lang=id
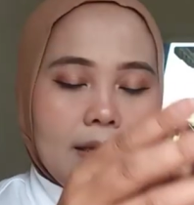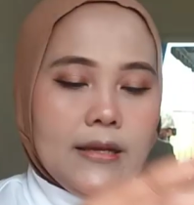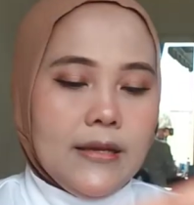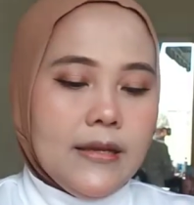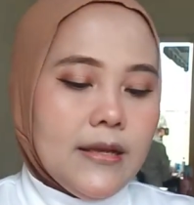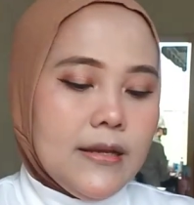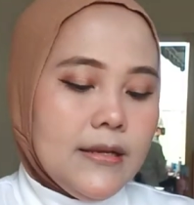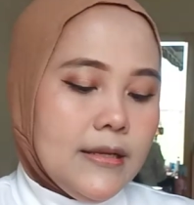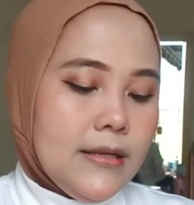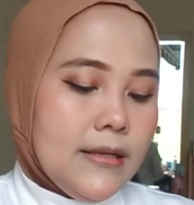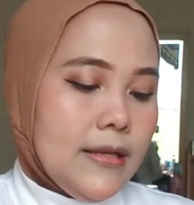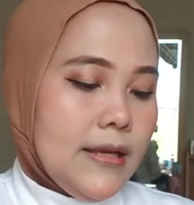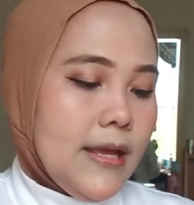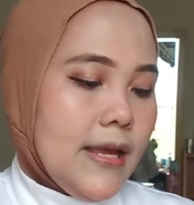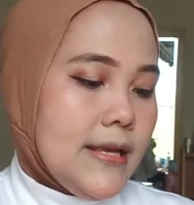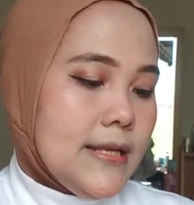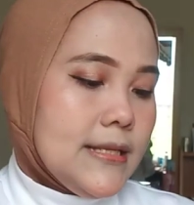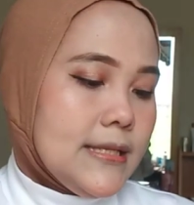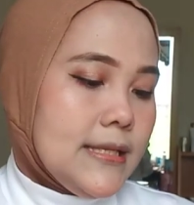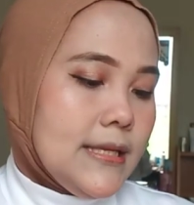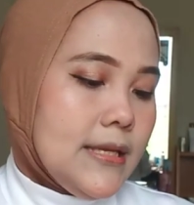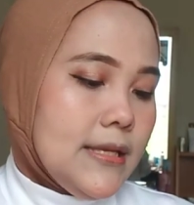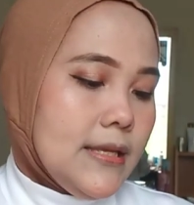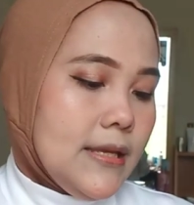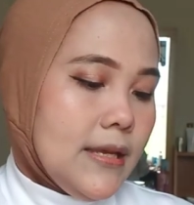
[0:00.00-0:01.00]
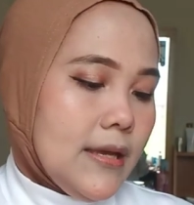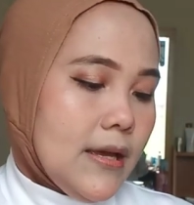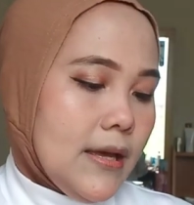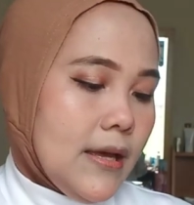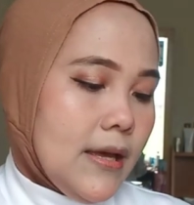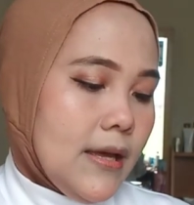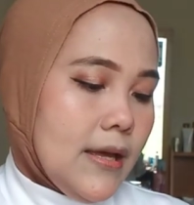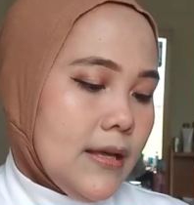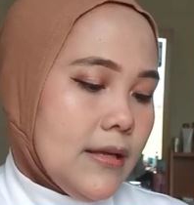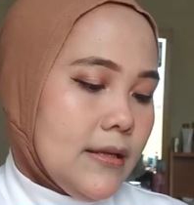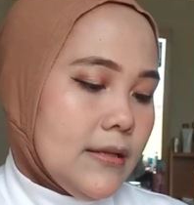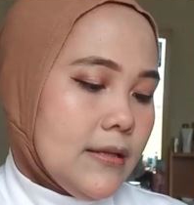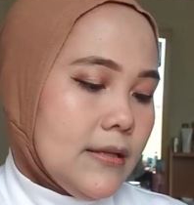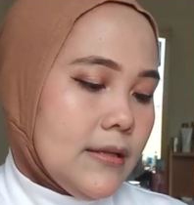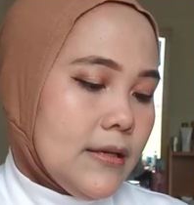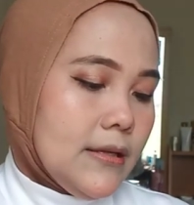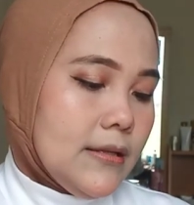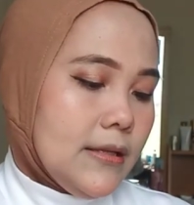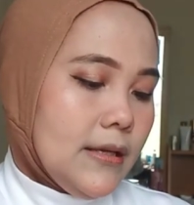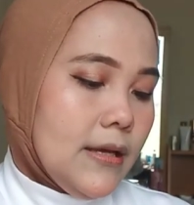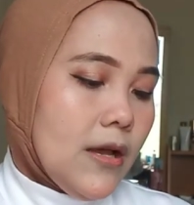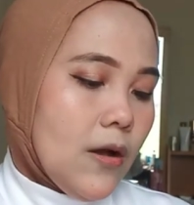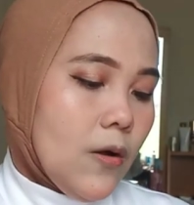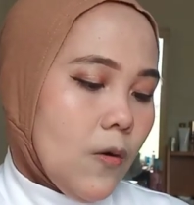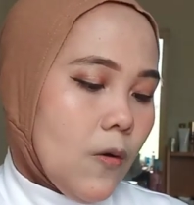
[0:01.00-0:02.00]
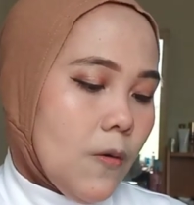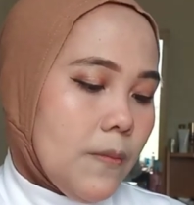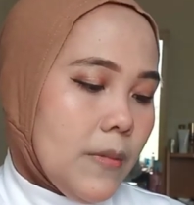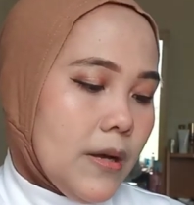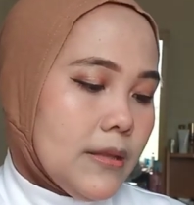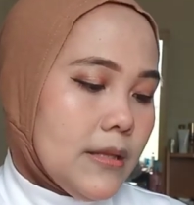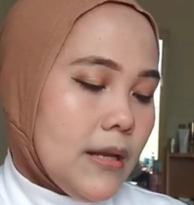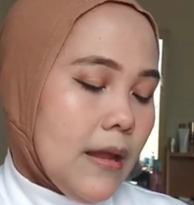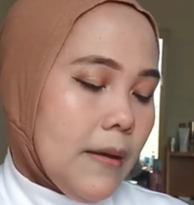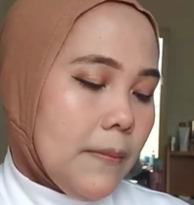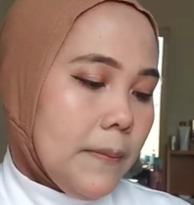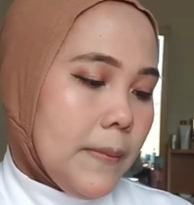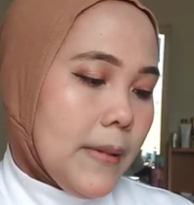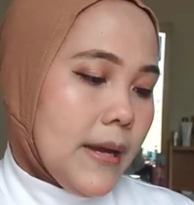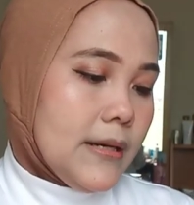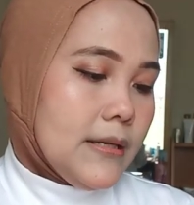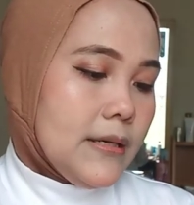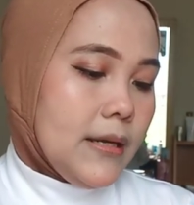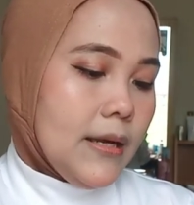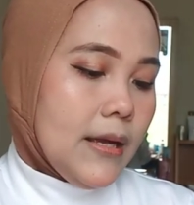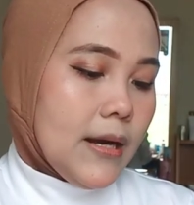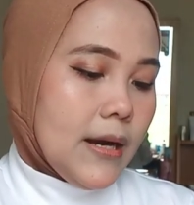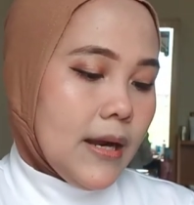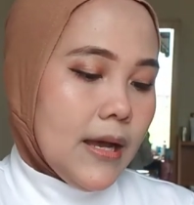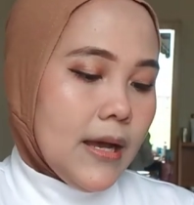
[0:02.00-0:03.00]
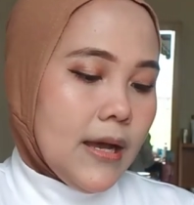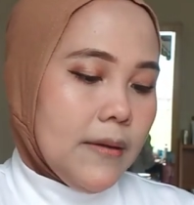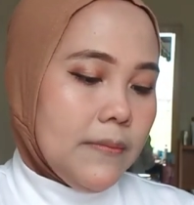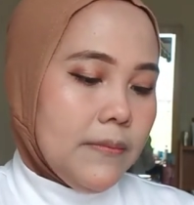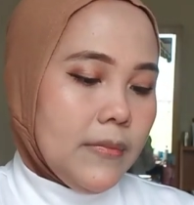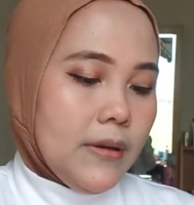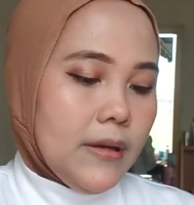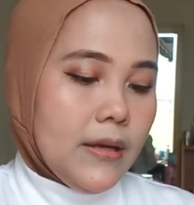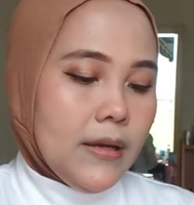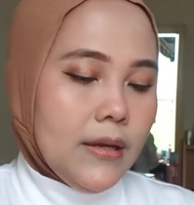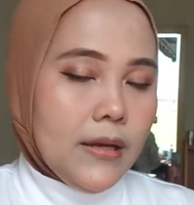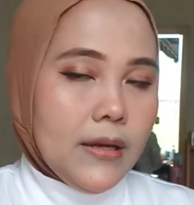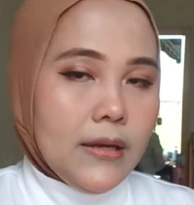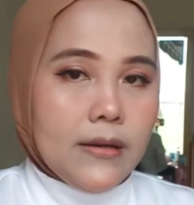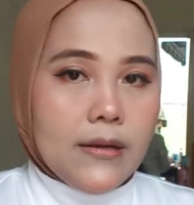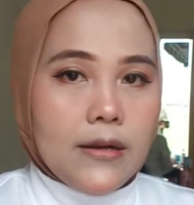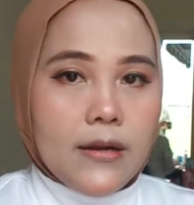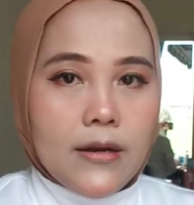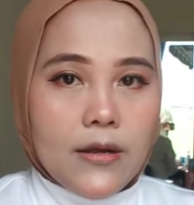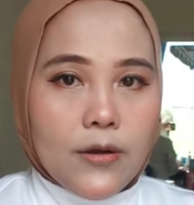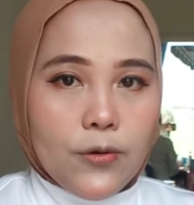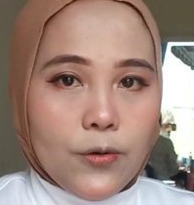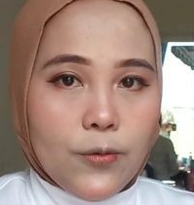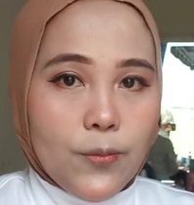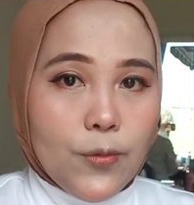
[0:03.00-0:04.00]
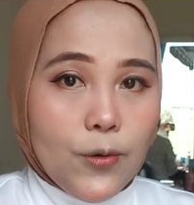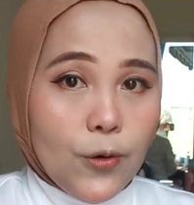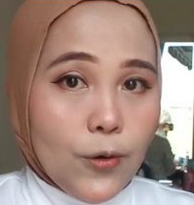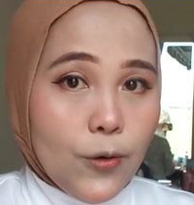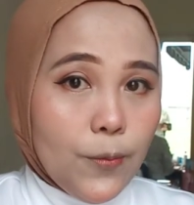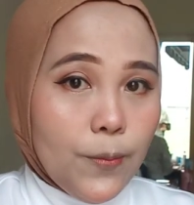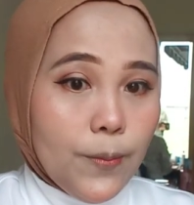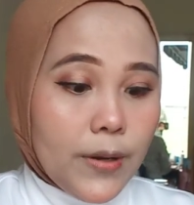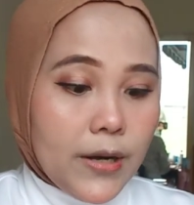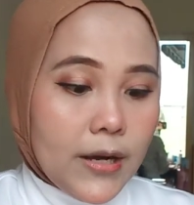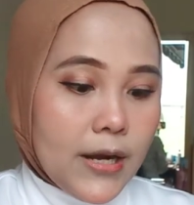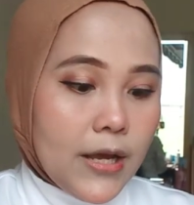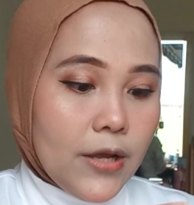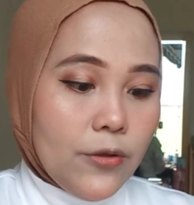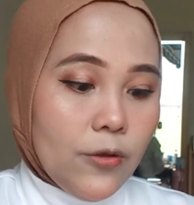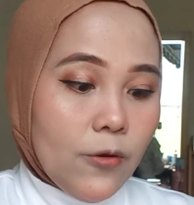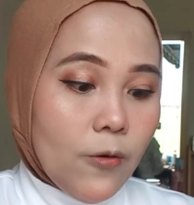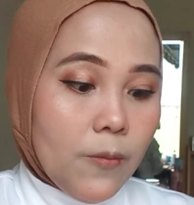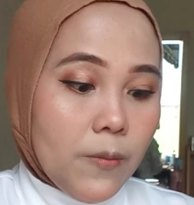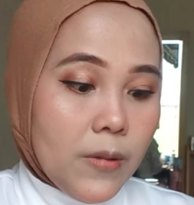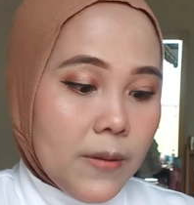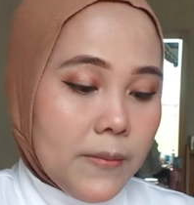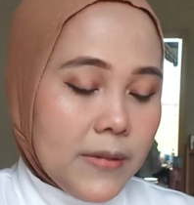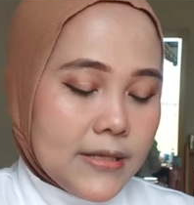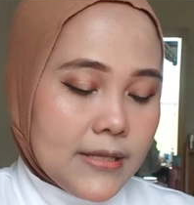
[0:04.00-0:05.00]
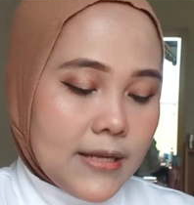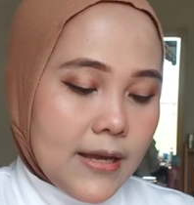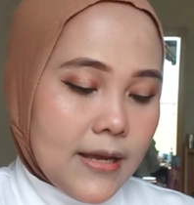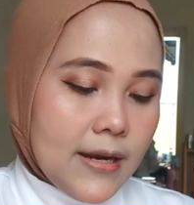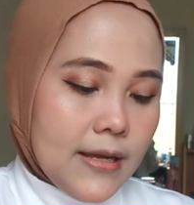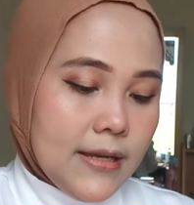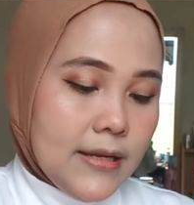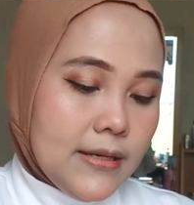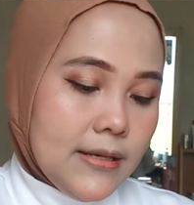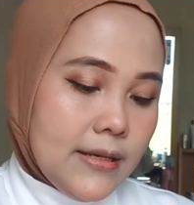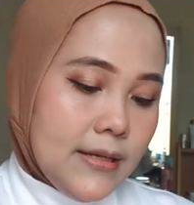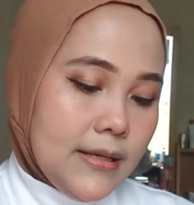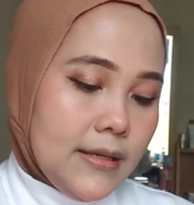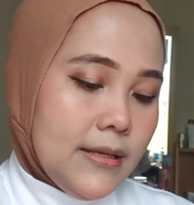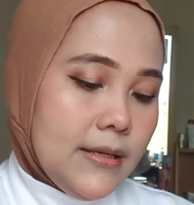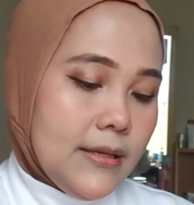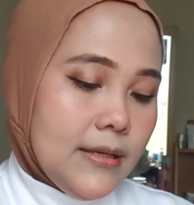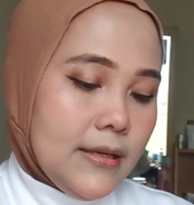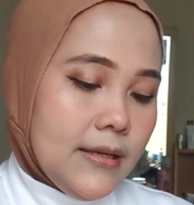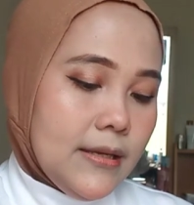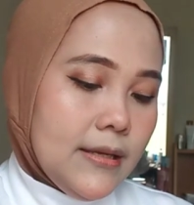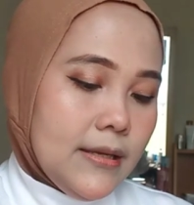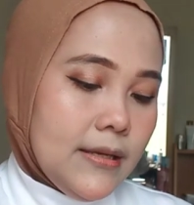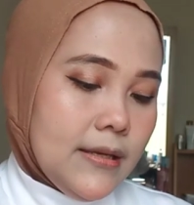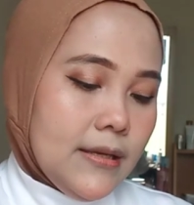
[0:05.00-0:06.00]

dan ini isinya 3,8 gram dan aku belum pernah nyoba maskara ini